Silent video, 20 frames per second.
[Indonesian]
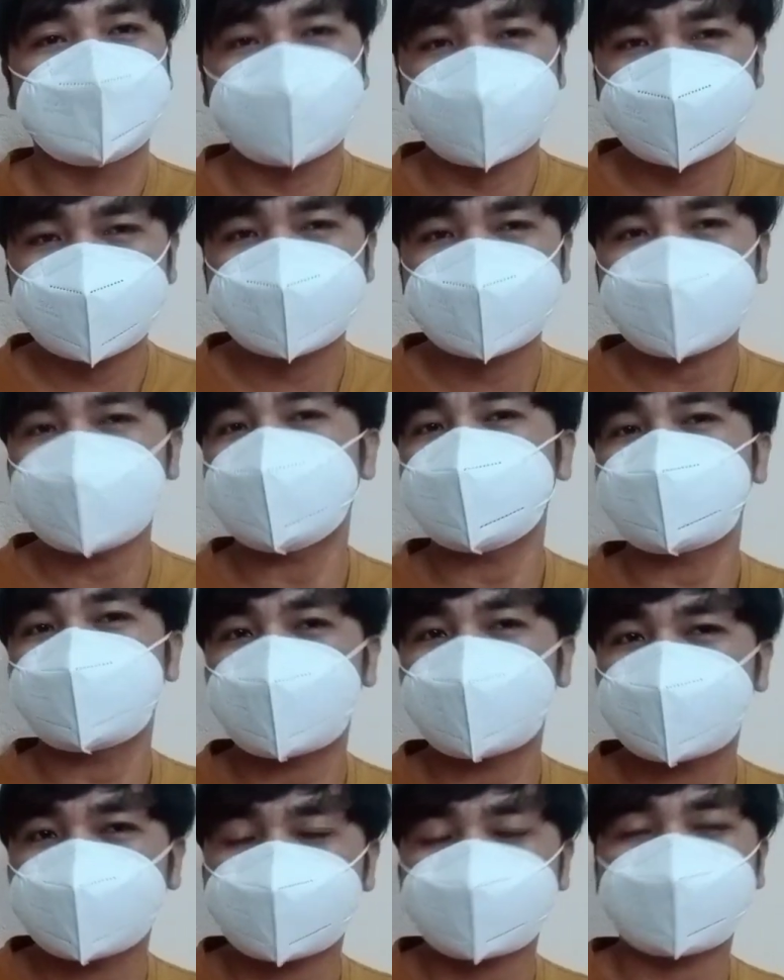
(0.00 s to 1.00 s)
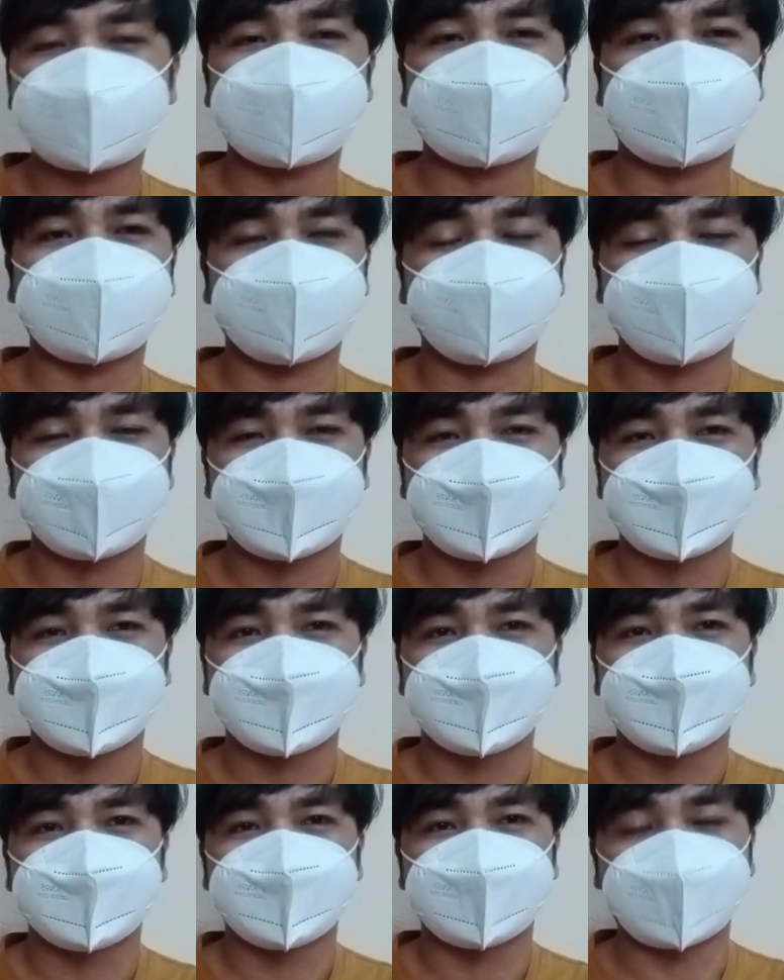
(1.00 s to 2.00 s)
Cerita yang bagian mana?
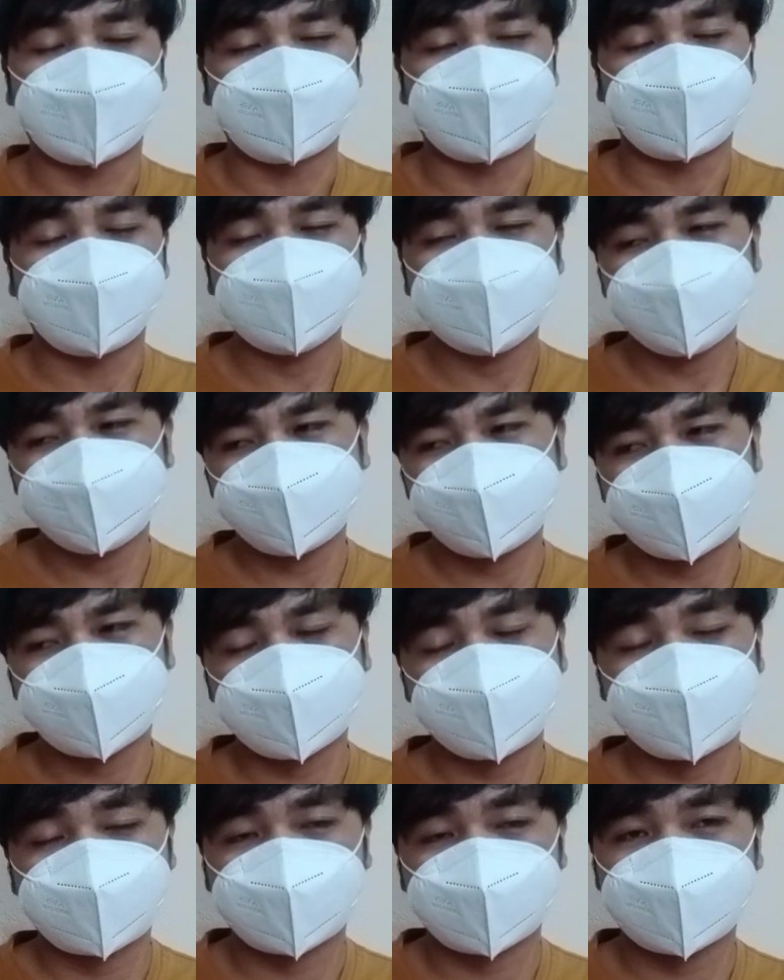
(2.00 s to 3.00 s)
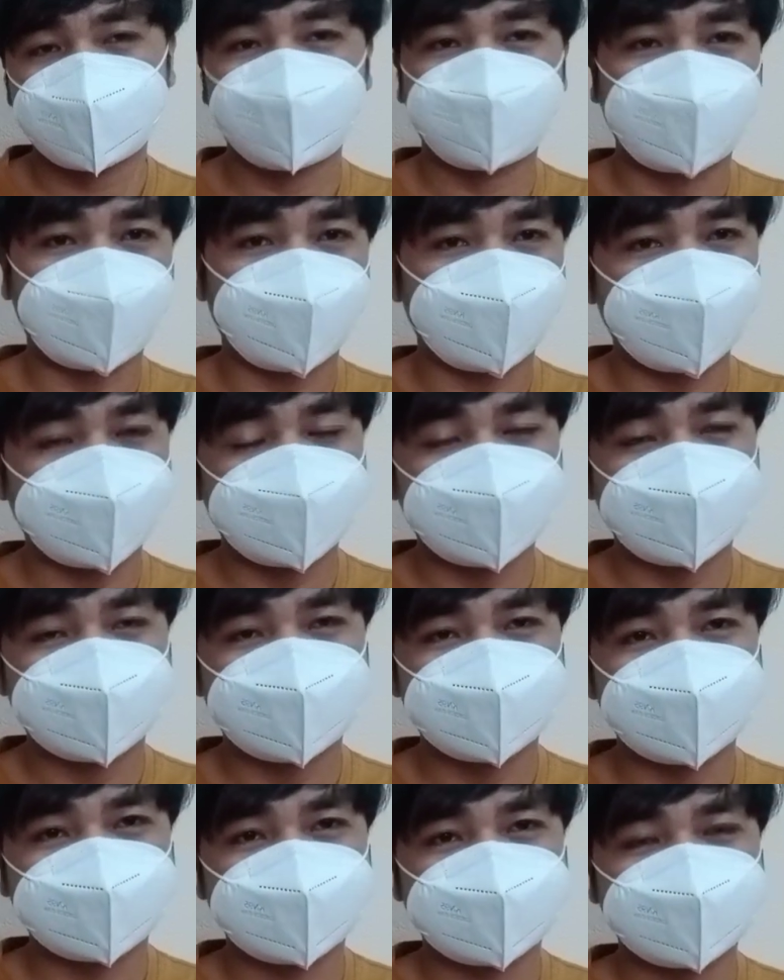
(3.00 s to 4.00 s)
Nah, banyak mereka berkata
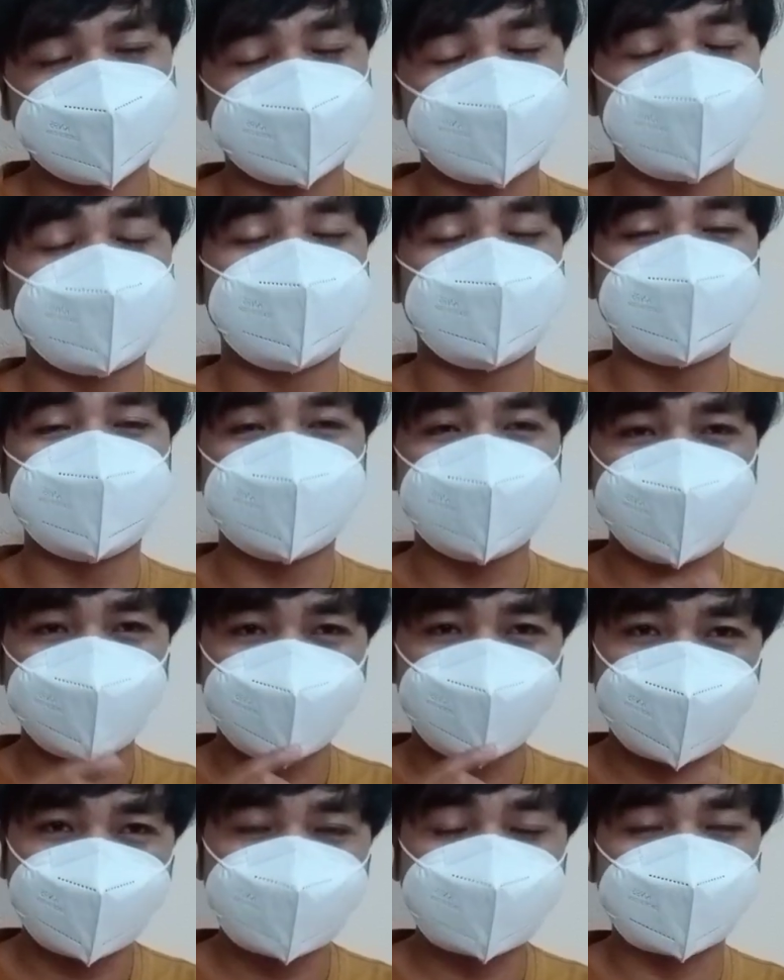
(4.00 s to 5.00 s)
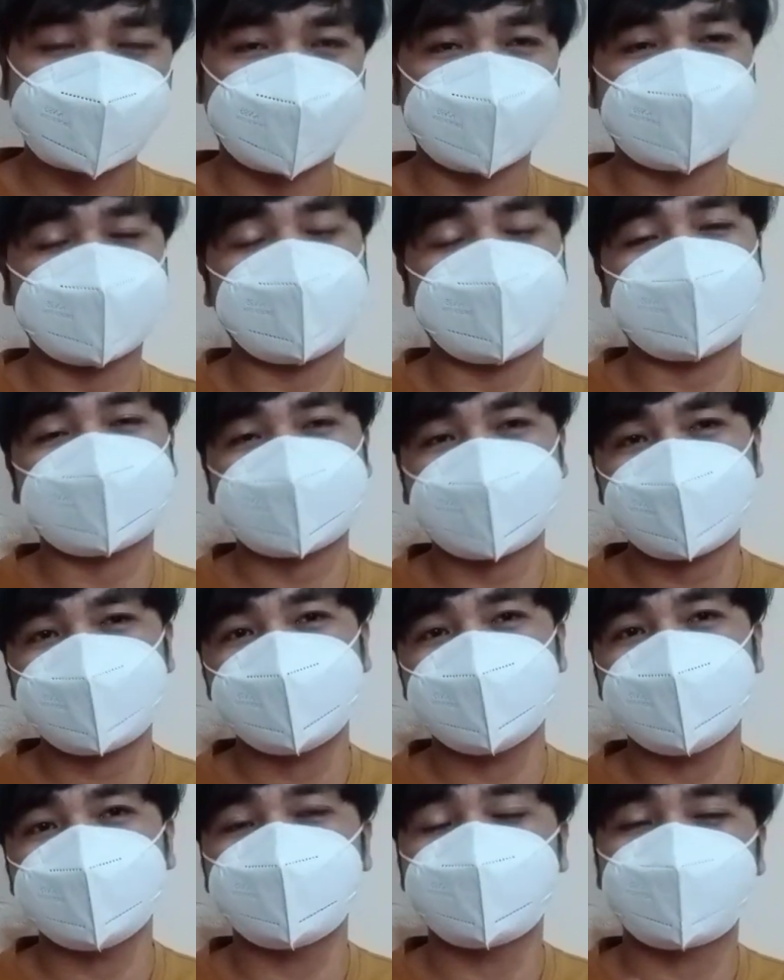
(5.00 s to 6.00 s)
bahwa meluruskan
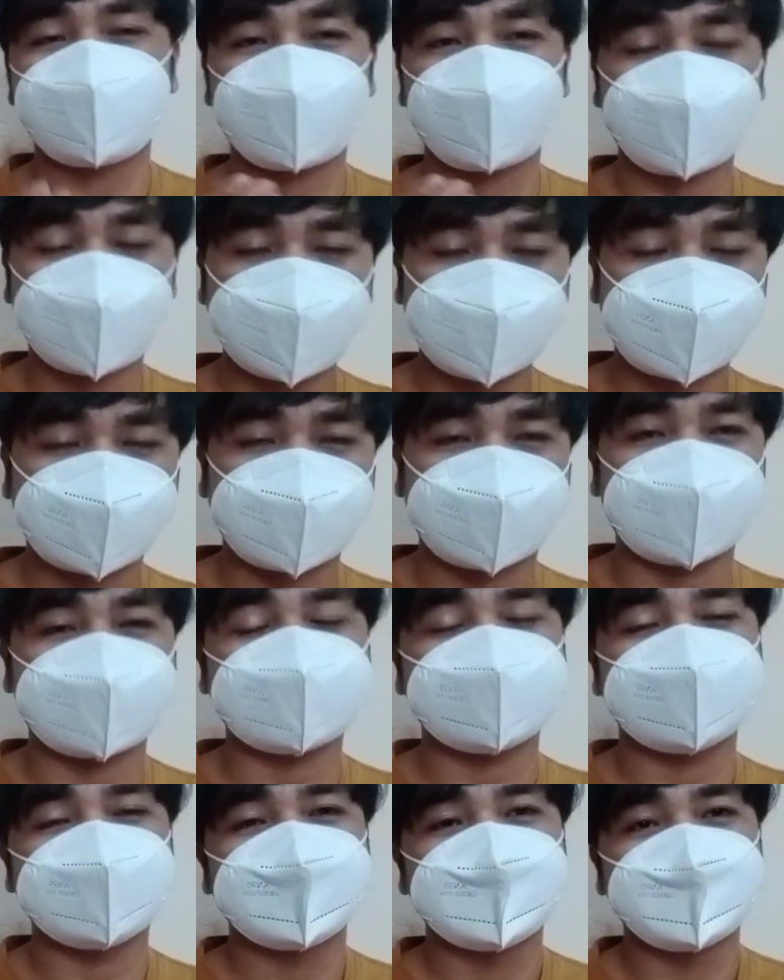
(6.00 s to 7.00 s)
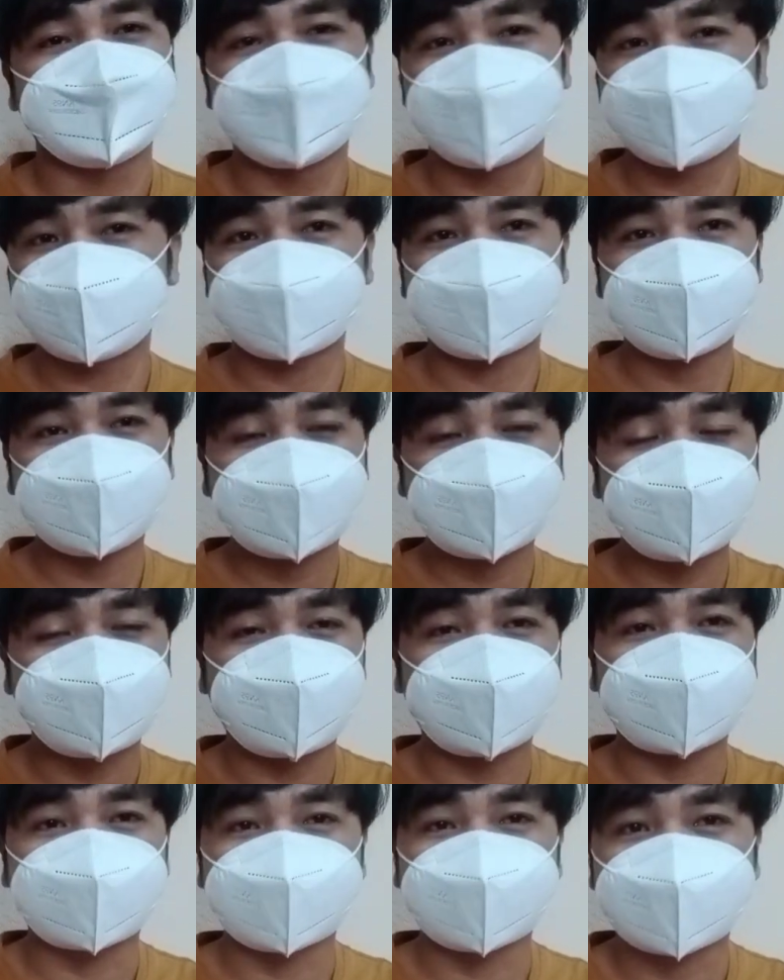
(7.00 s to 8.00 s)
atau menyempurnakan mengenai
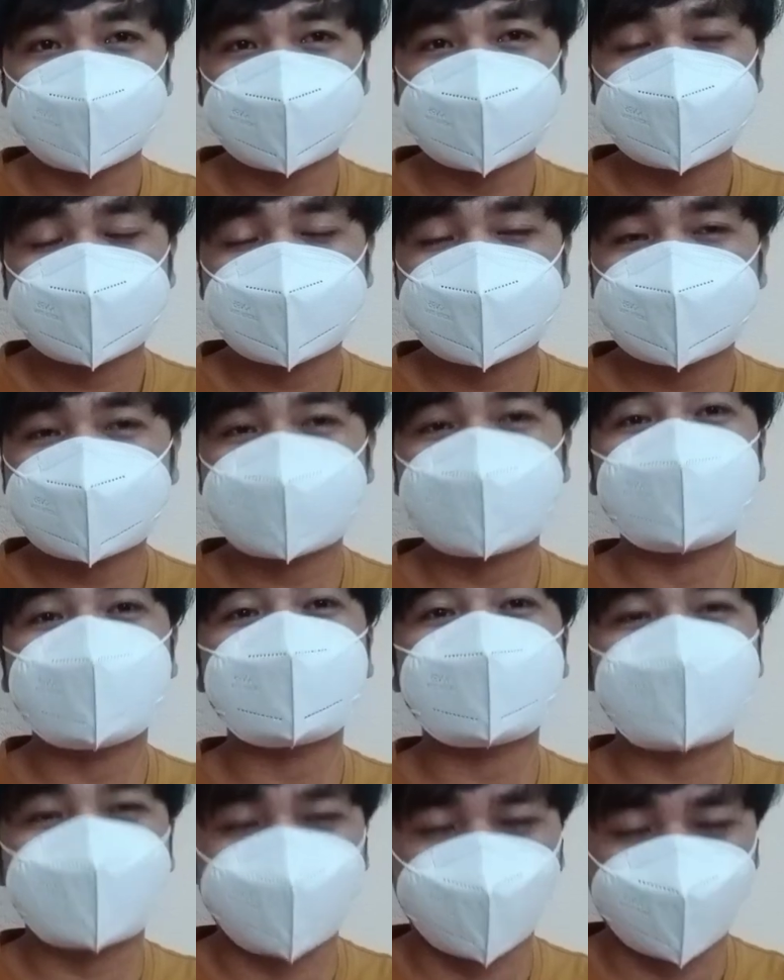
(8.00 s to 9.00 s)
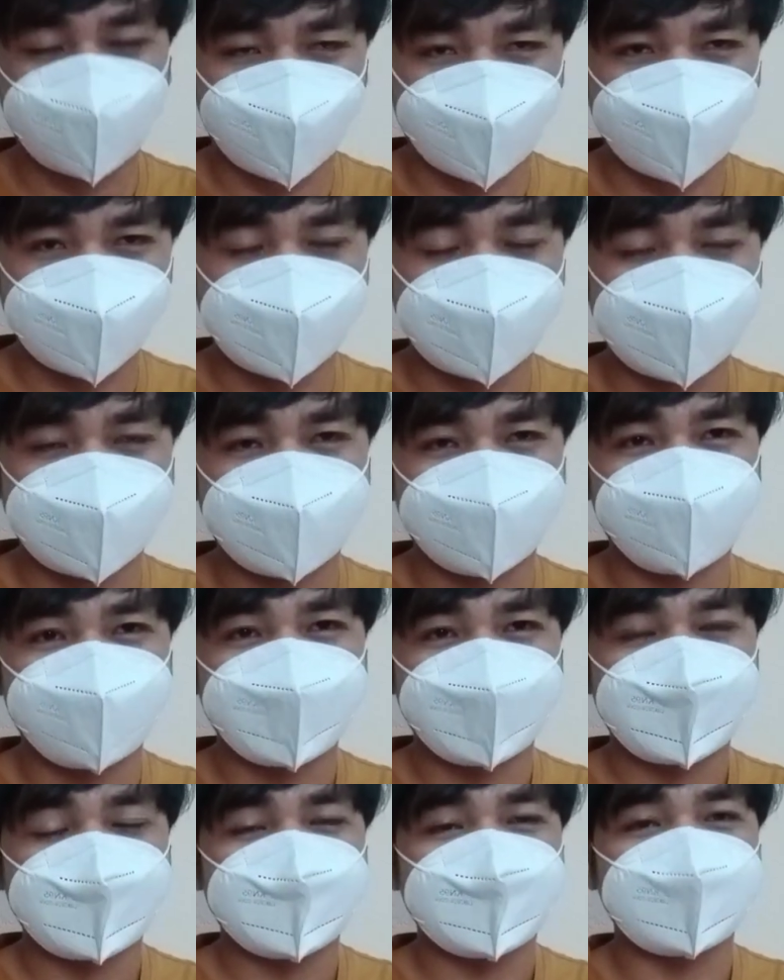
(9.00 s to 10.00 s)
kebangkitan Kristus. Contohnya,
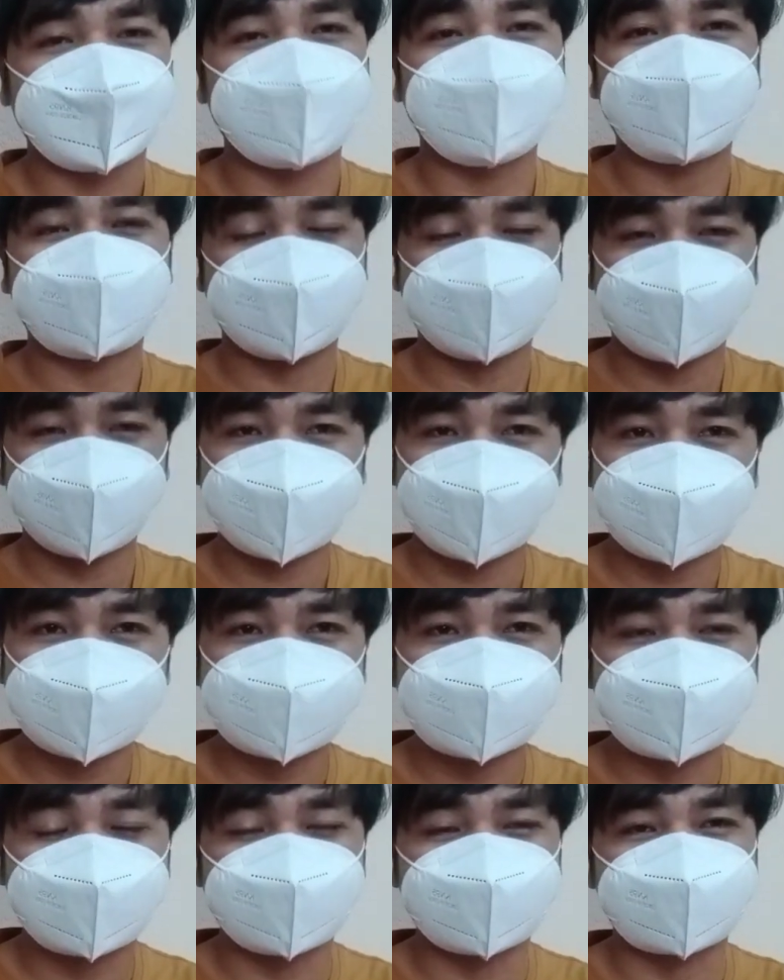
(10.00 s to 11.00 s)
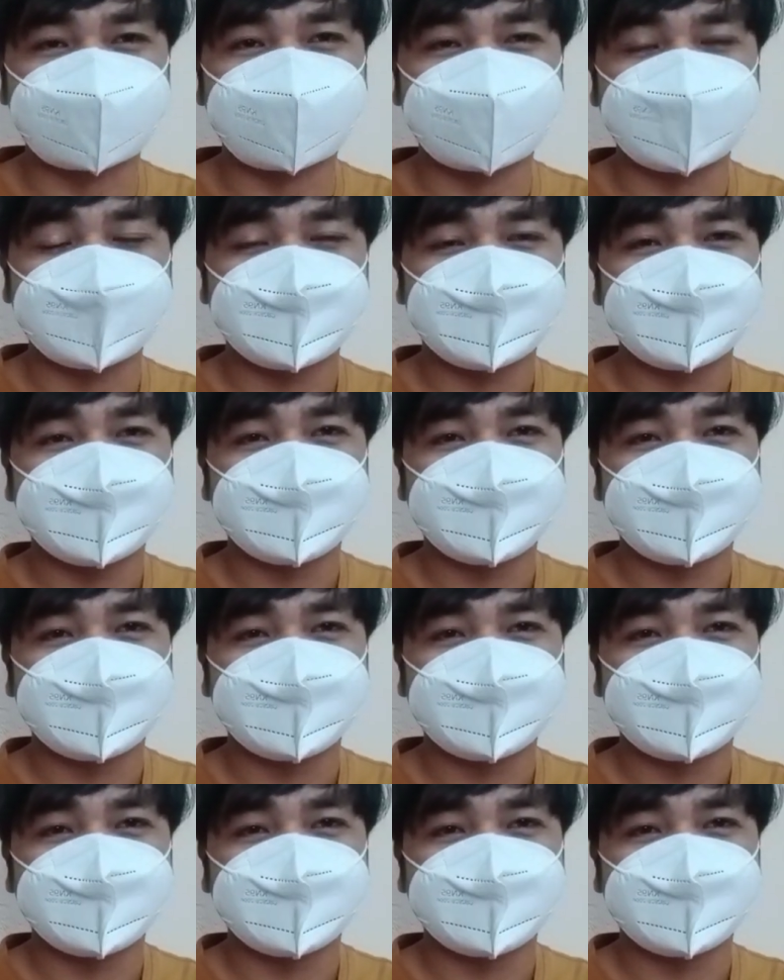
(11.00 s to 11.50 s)
kematian Kristus.